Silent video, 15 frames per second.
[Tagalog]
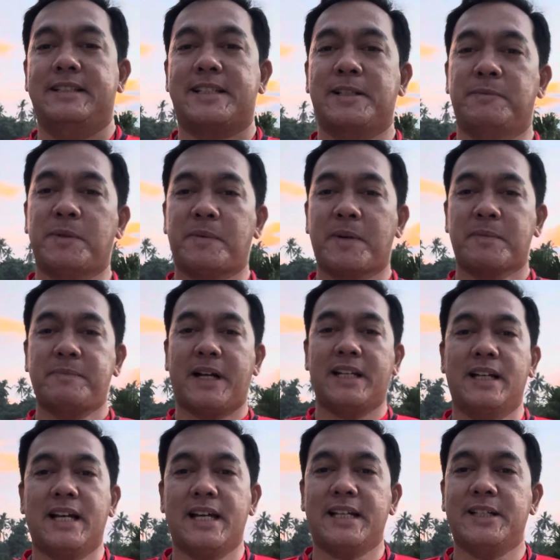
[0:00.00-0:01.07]
Sa
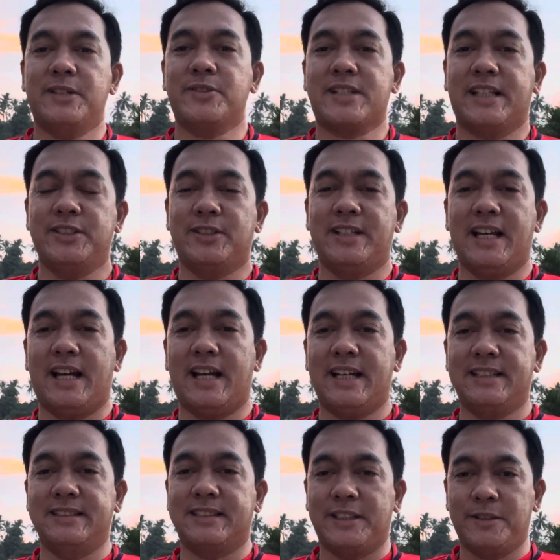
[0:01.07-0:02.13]
mapagpalang araw sa inyong
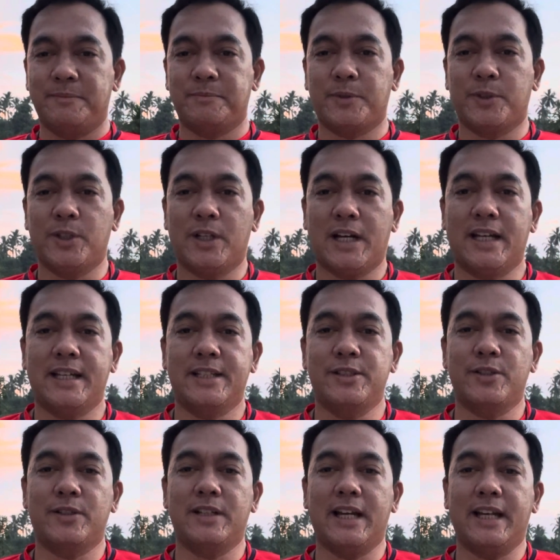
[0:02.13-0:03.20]
lahat, ngayon po ay
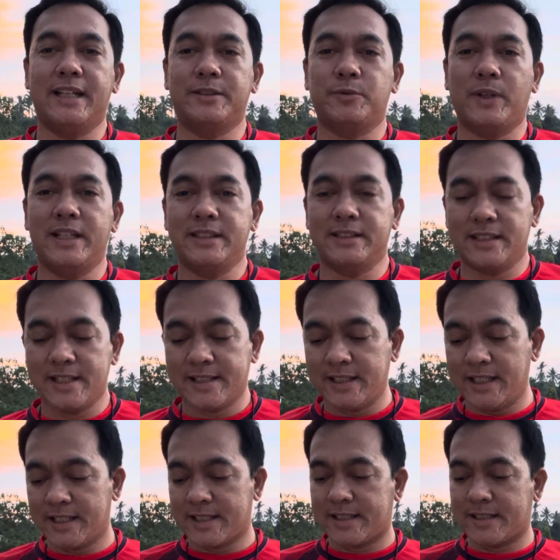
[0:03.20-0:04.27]
July
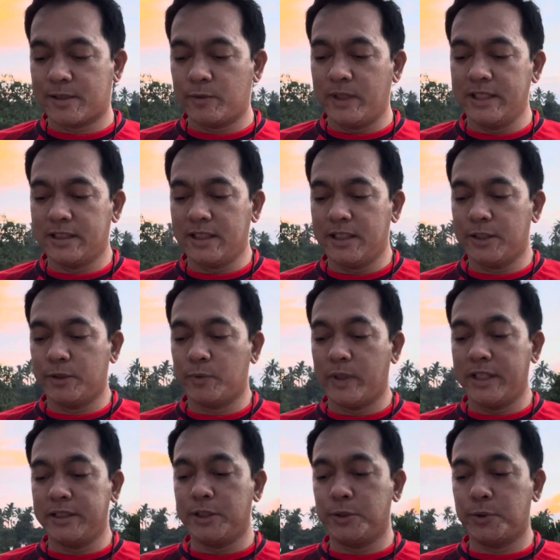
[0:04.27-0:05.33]
26,
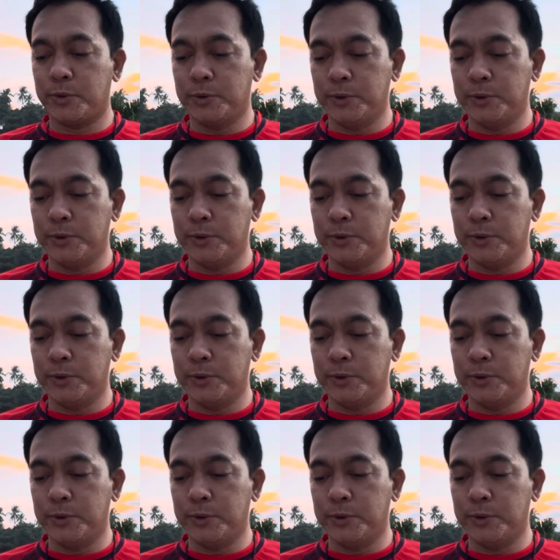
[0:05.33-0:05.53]
2022.